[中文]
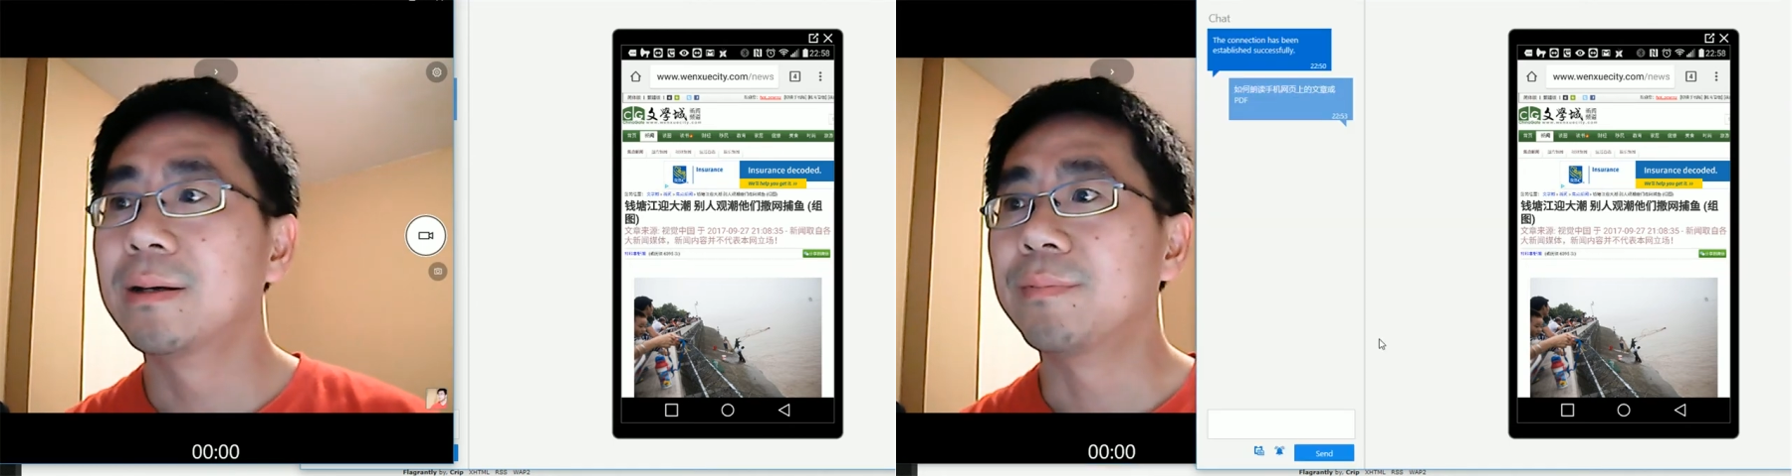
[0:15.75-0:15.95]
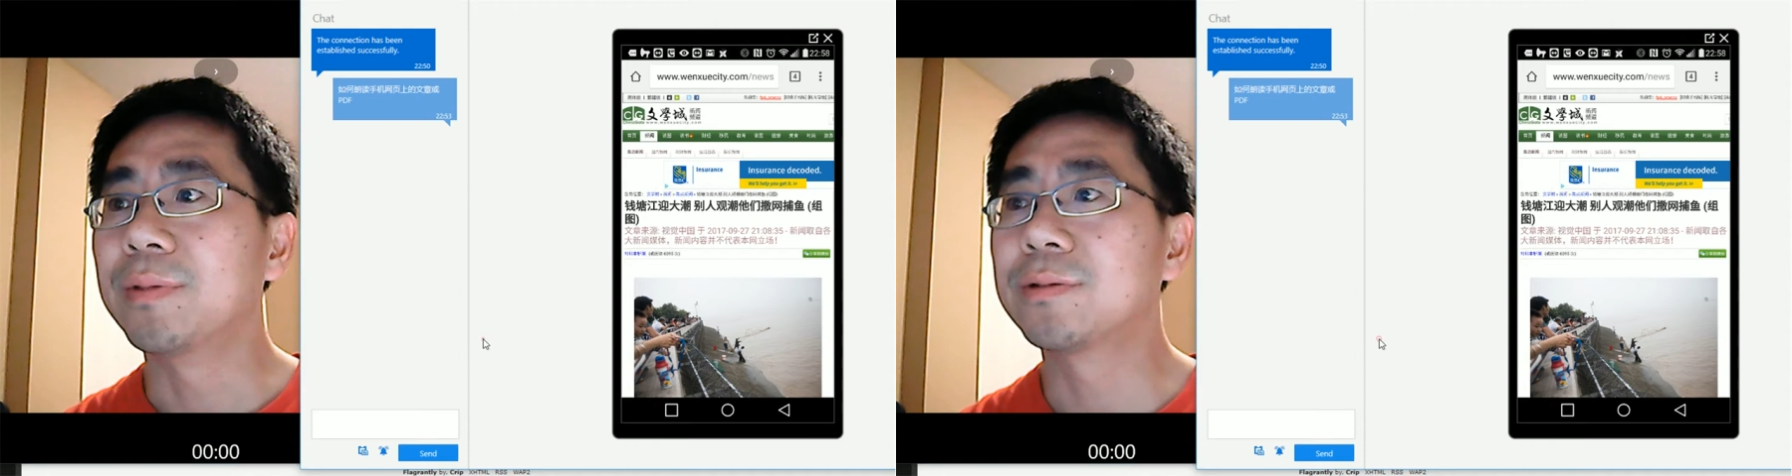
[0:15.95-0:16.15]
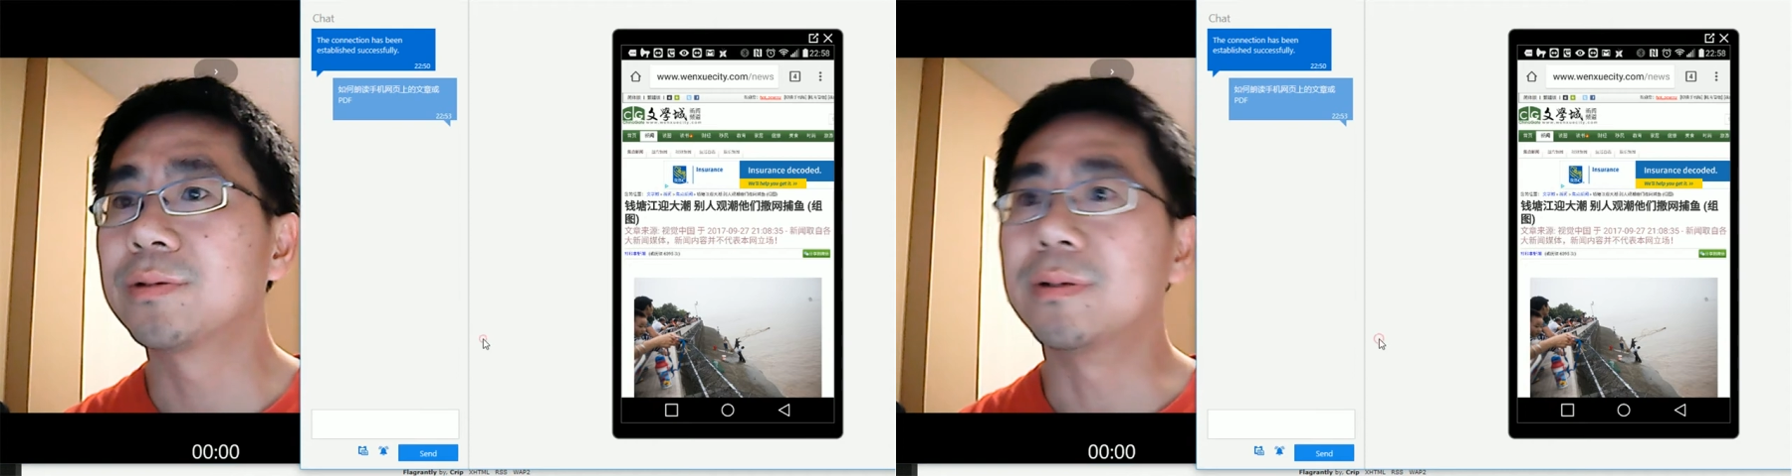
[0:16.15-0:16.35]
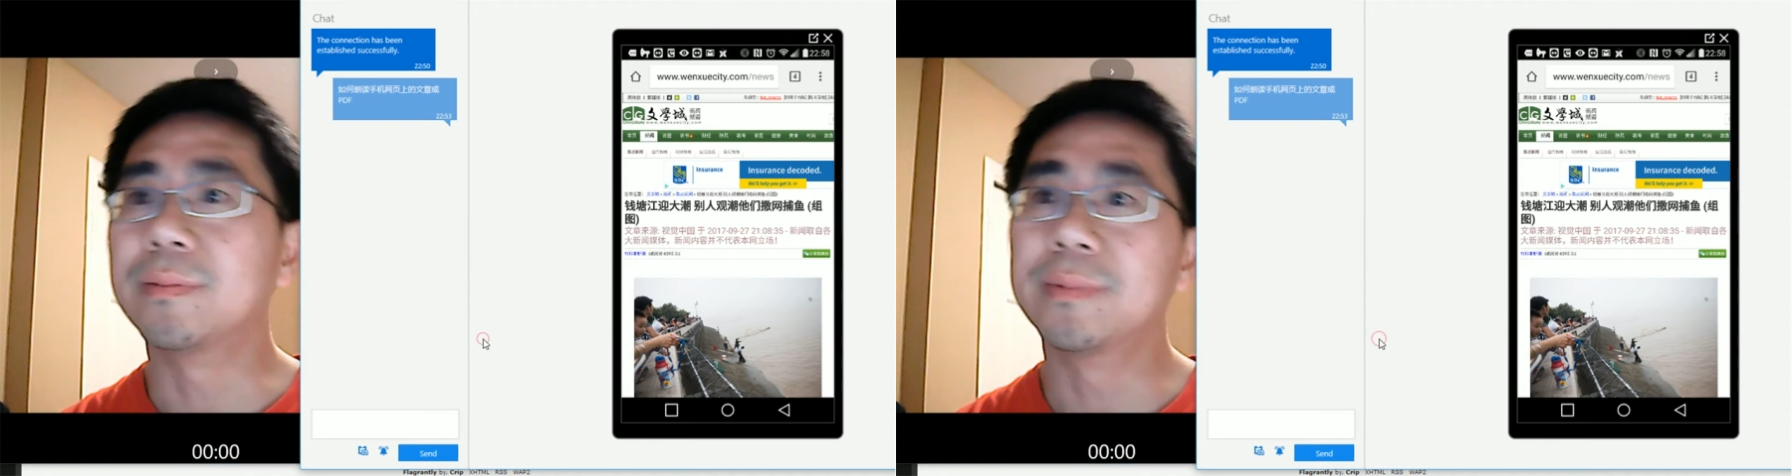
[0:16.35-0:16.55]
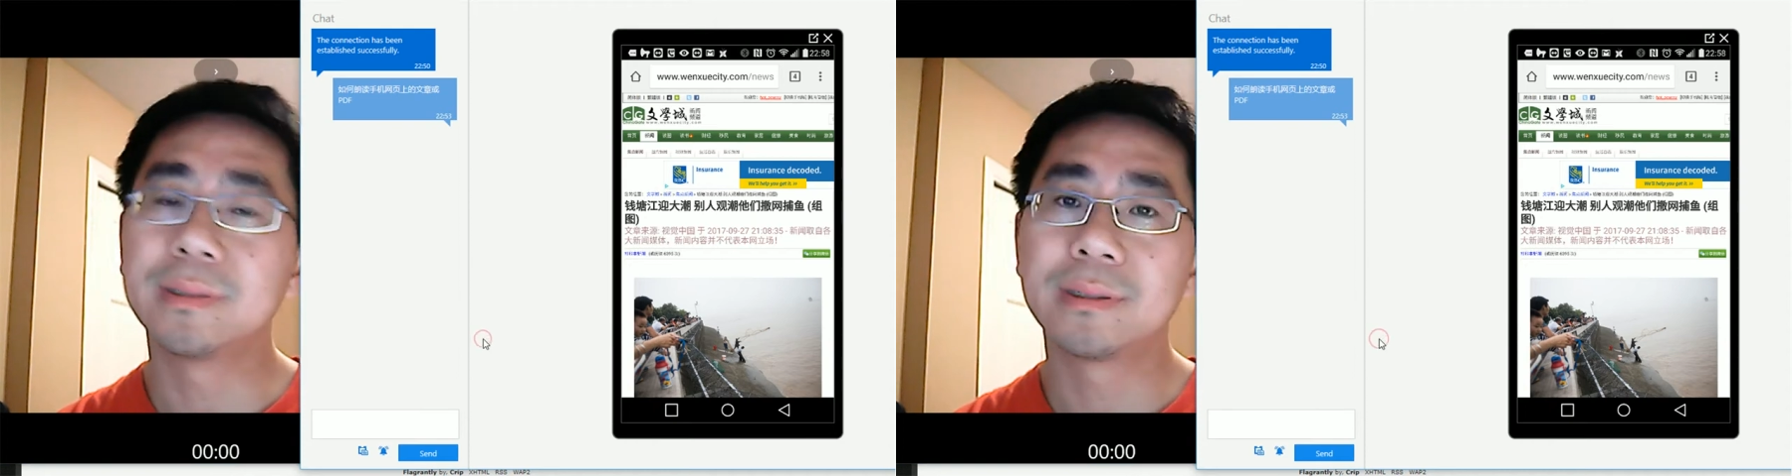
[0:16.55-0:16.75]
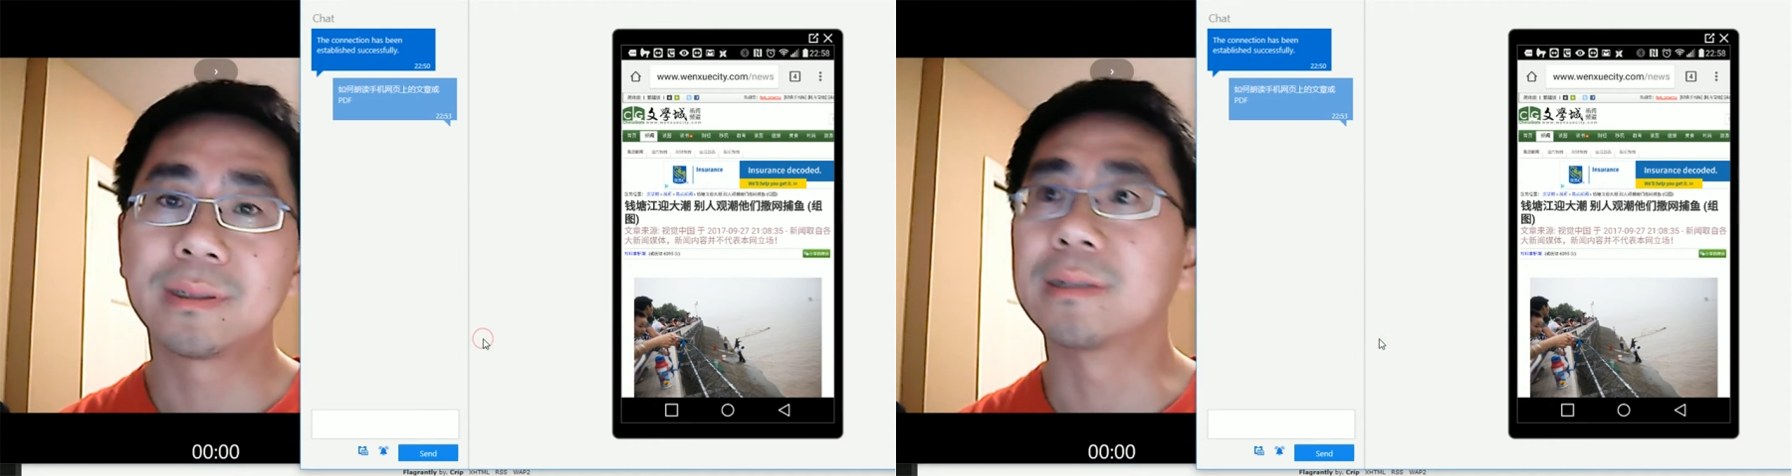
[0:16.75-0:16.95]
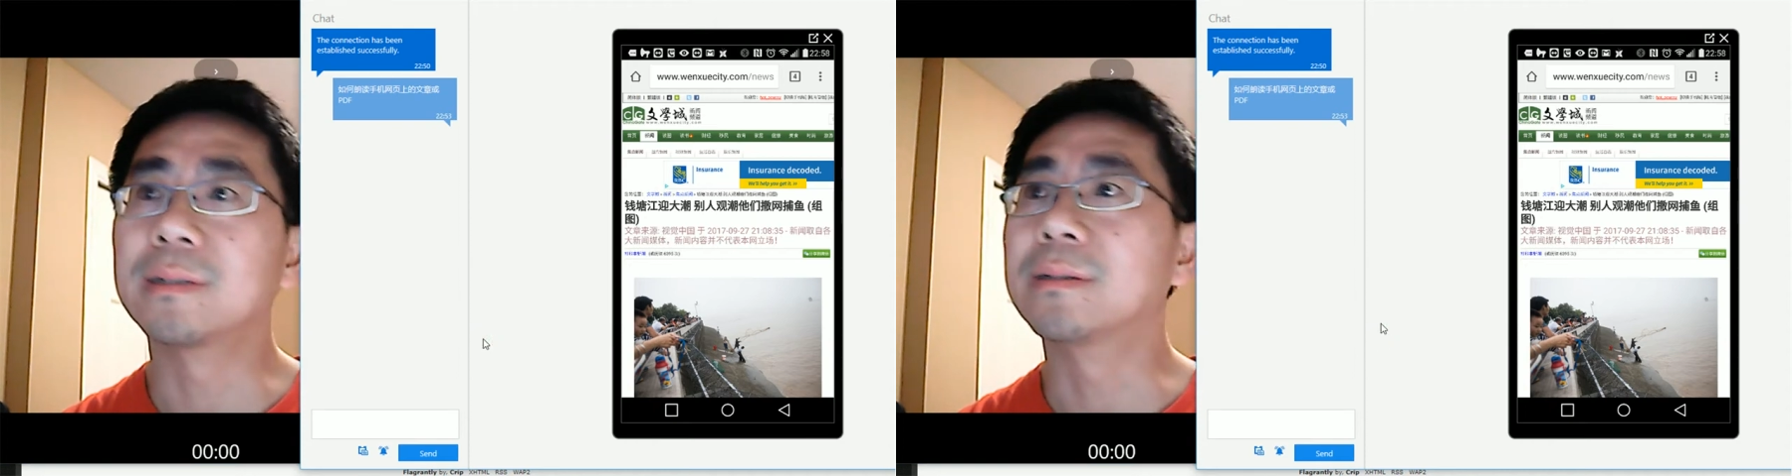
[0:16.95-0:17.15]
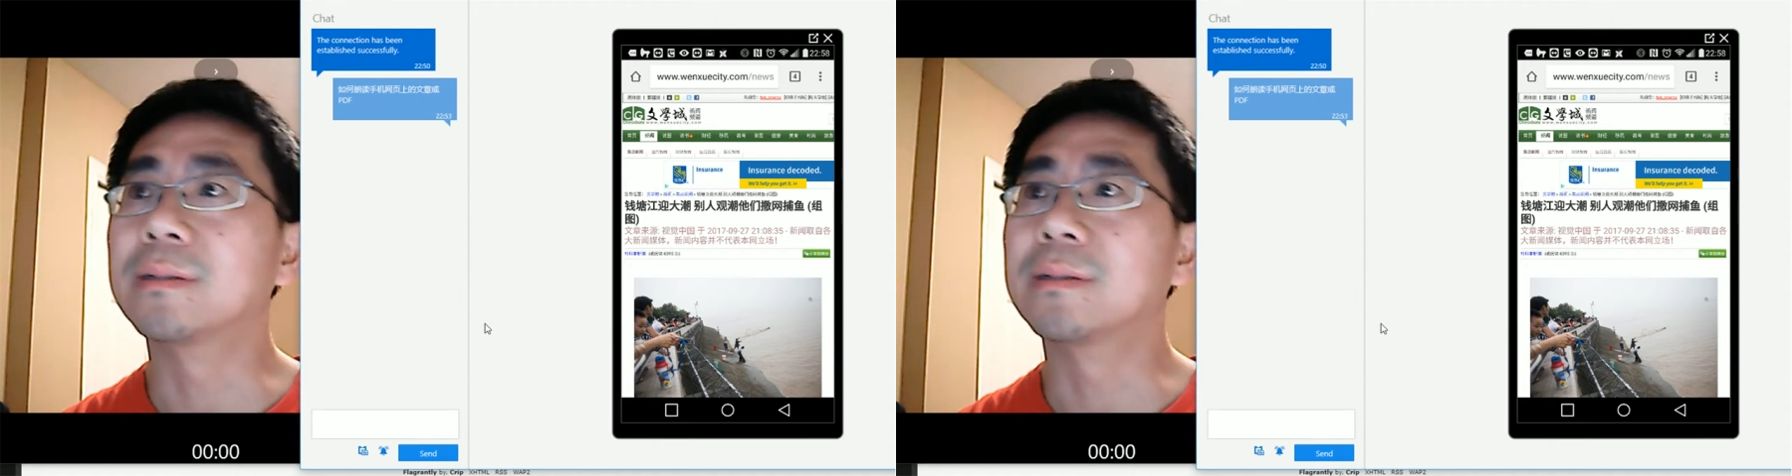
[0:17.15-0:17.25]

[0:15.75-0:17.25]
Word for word: 比如说我们这个